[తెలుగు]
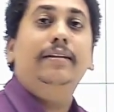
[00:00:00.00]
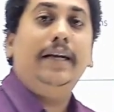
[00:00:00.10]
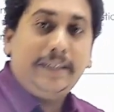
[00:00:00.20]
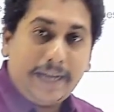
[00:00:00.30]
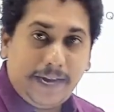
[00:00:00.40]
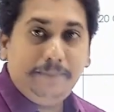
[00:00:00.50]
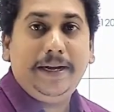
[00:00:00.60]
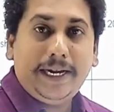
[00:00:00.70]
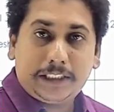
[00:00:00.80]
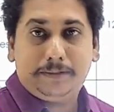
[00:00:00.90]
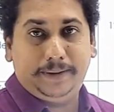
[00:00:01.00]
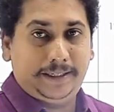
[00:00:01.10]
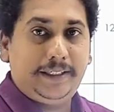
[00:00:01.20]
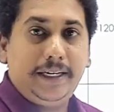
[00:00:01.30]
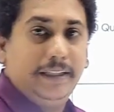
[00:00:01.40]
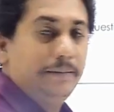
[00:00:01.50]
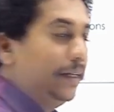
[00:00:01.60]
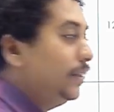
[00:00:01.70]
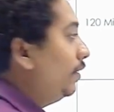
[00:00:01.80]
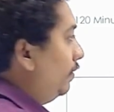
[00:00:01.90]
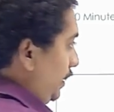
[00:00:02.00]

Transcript: దట్ క్యాన్ బి ఎక్స్పెక్టెడ్ ఇన్ ద మంత్ ఆఫ్